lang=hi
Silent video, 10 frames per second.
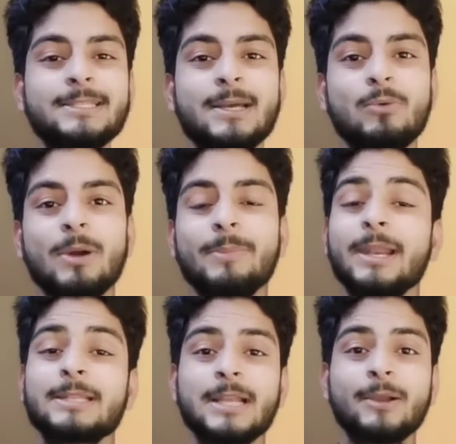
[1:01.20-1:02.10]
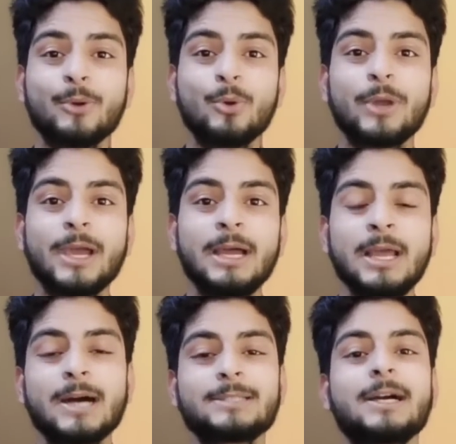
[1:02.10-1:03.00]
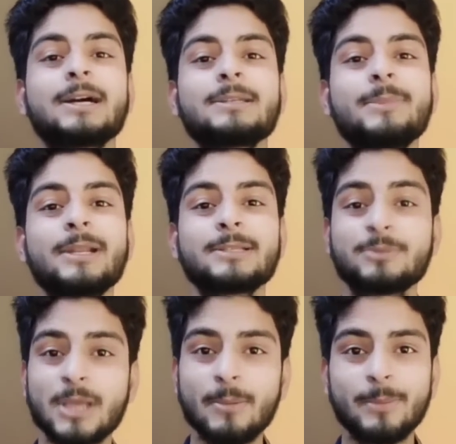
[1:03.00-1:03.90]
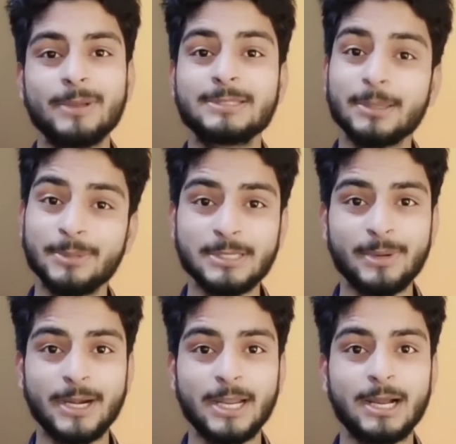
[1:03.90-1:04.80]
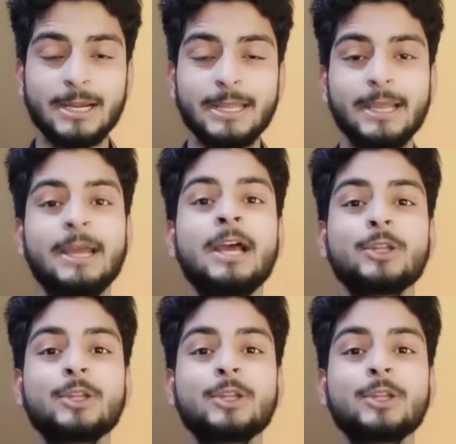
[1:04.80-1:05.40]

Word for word: नतीजा हुआ हुआ मेरा चैनल ग्रो हो गया अच्छा खासा मेरा सब्सक्राइबर बेस तभी से बढ़ने लगा ठीक है